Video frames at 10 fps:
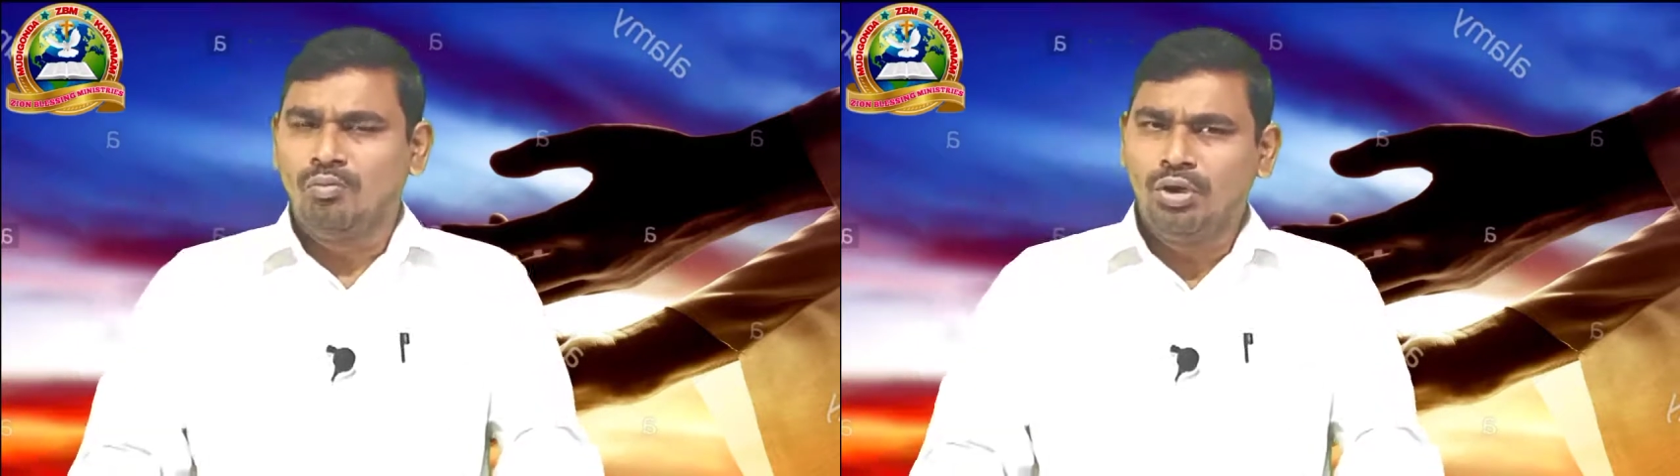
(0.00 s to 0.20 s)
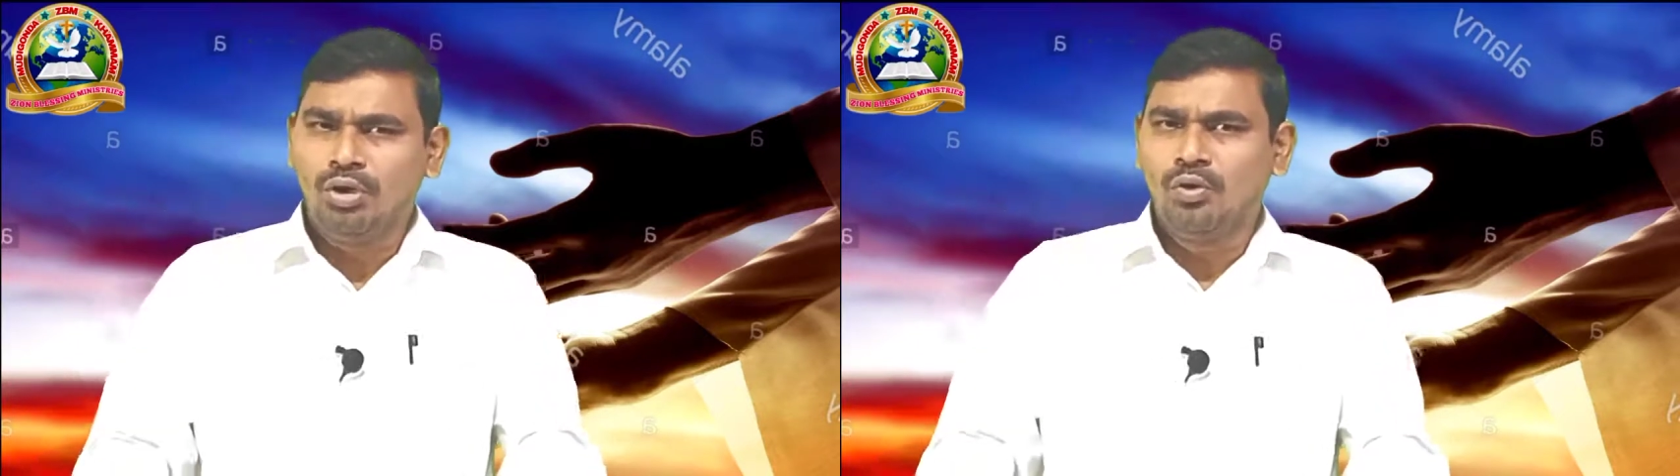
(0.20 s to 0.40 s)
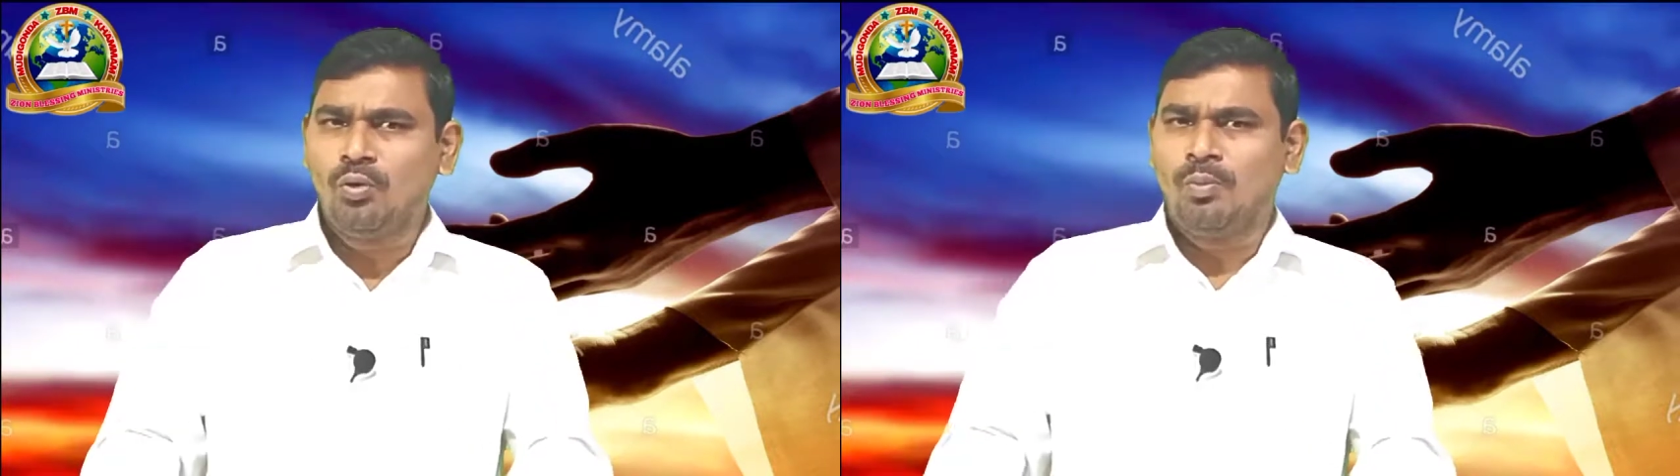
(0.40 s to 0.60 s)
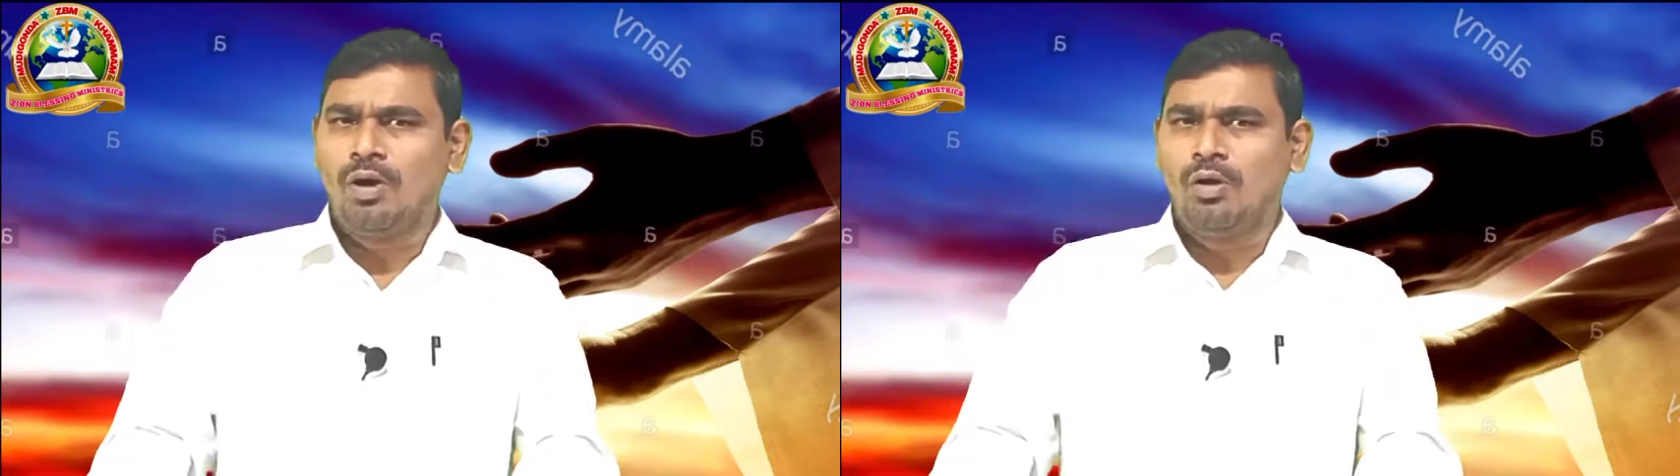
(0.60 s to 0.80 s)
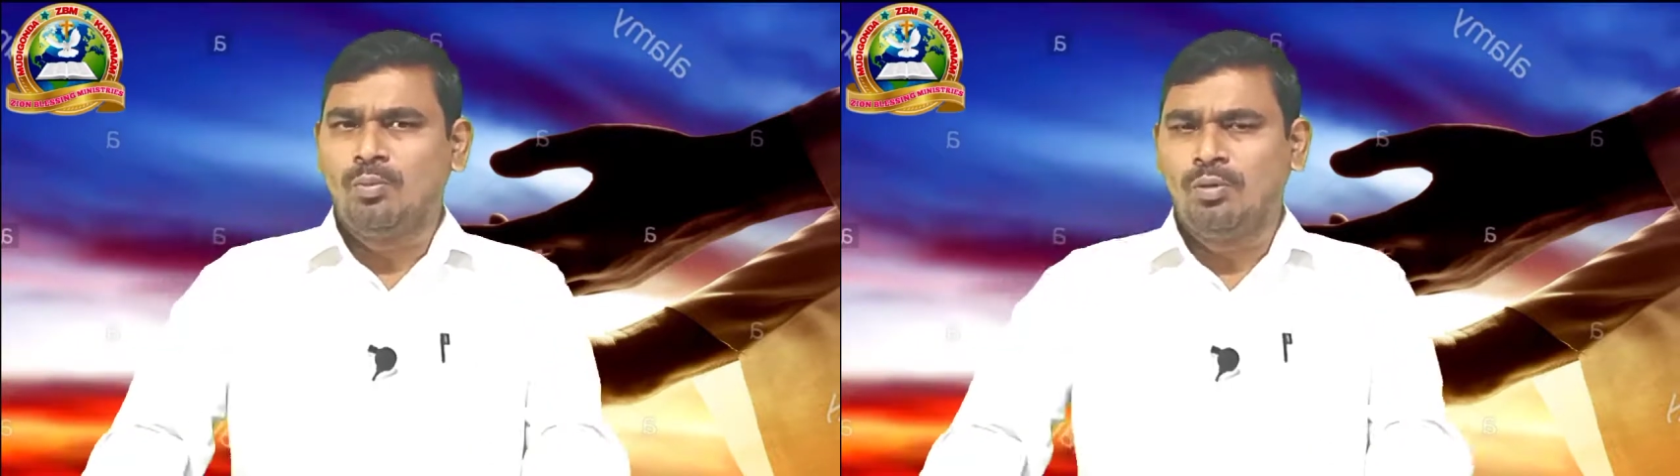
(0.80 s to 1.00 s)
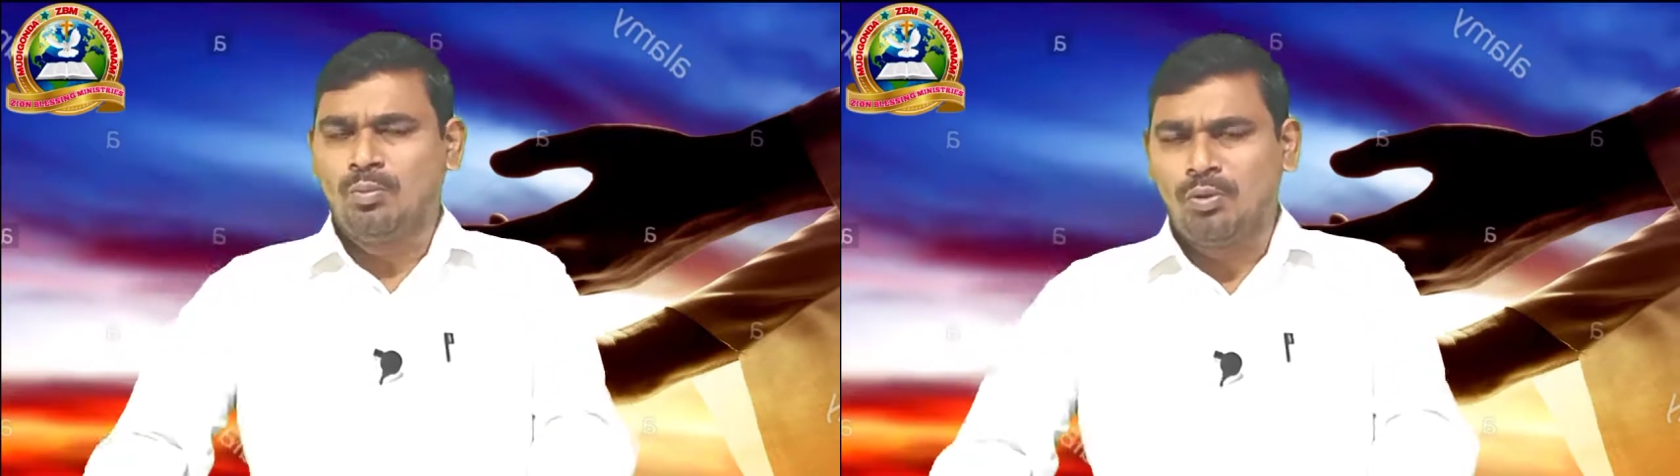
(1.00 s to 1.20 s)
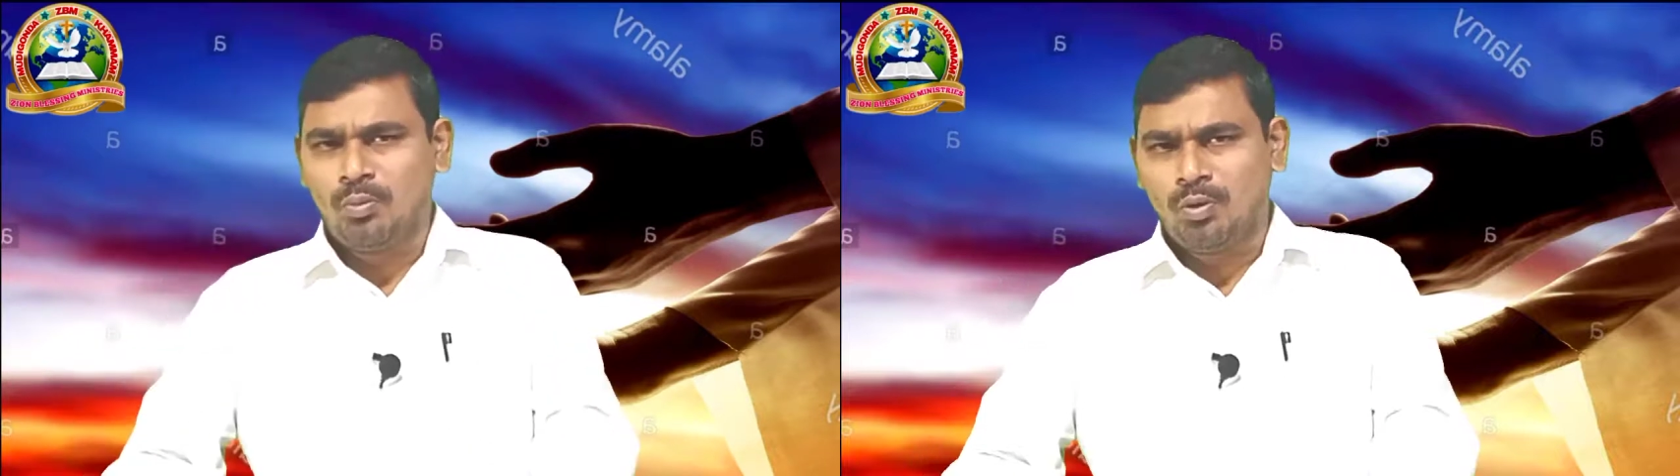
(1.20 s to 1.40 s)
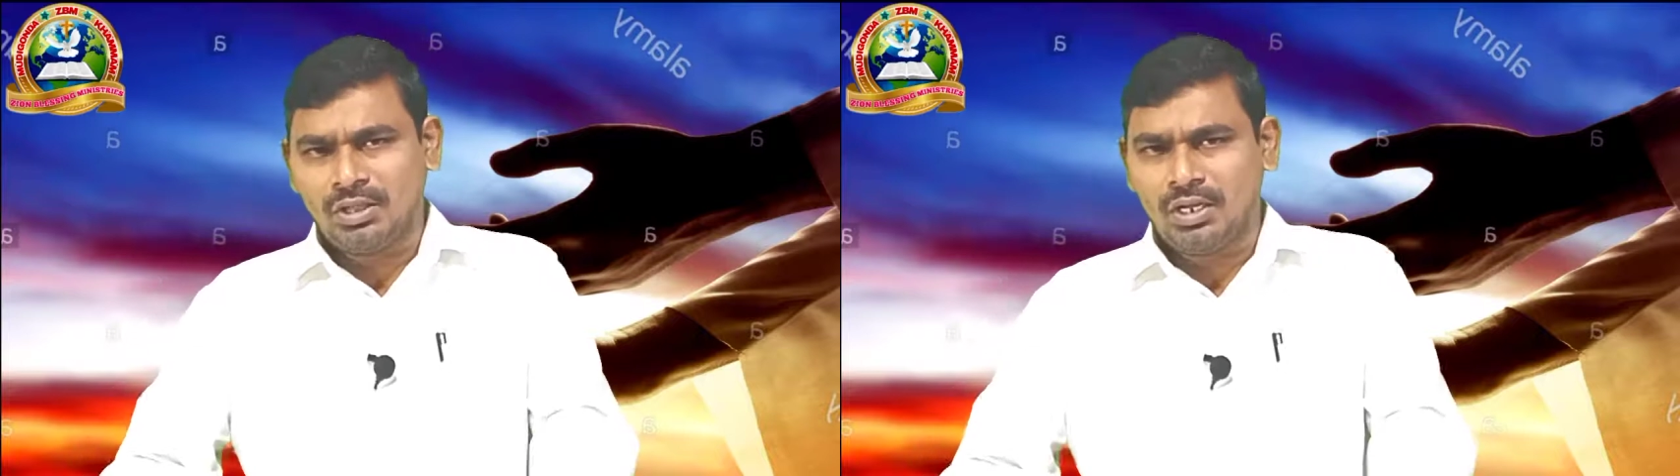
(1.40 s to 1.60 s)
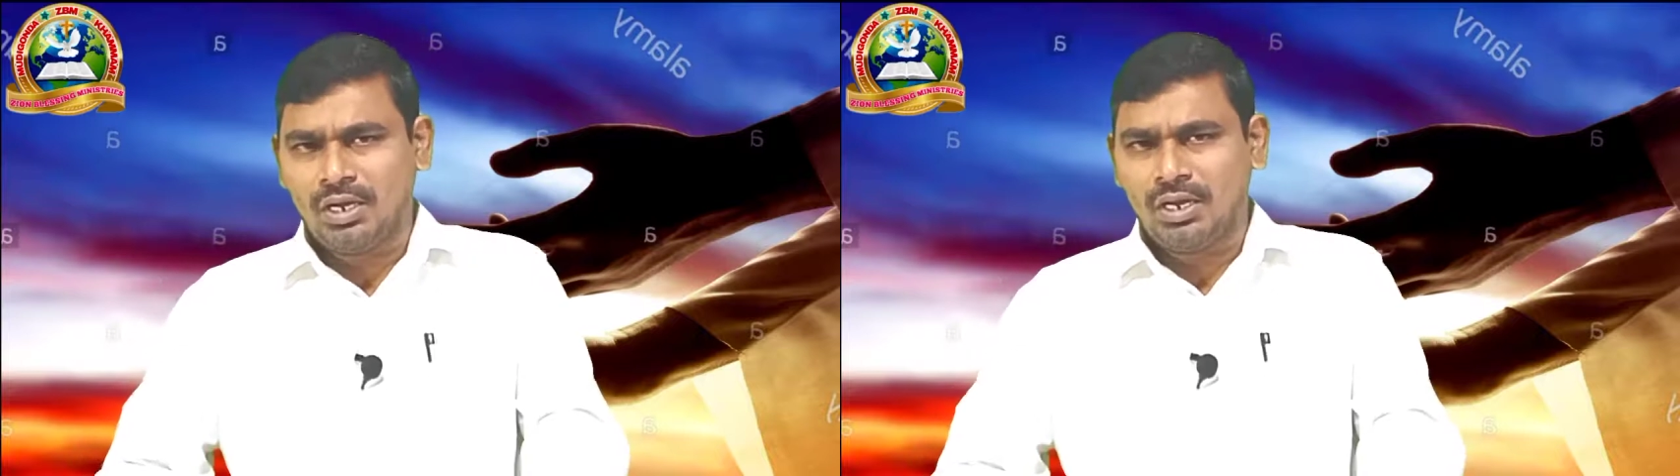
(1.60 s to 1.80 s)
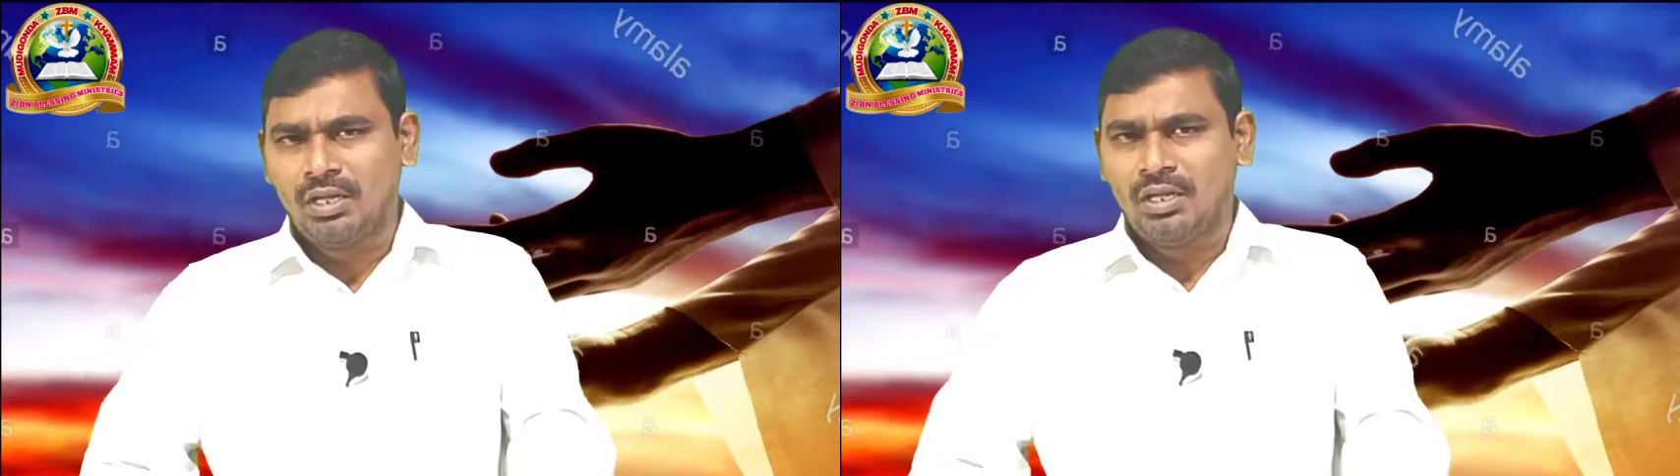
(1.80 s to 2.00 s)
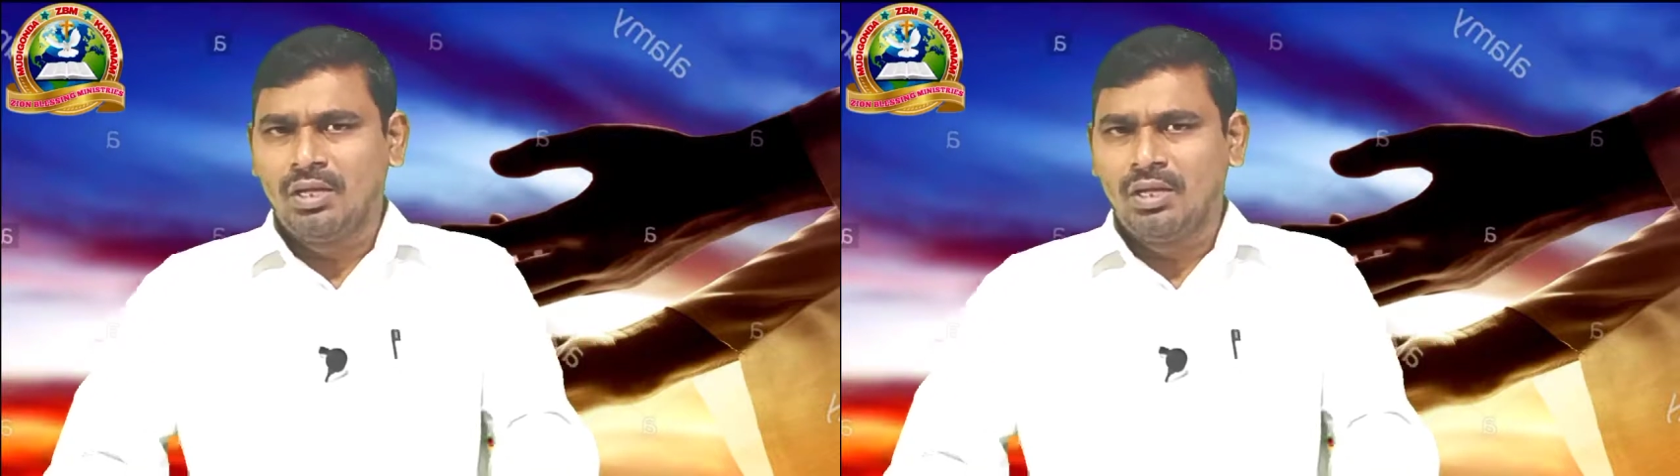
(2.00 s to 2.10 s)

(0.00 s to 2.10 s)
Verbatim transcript: మీరును పాలు పంపులు పొందండి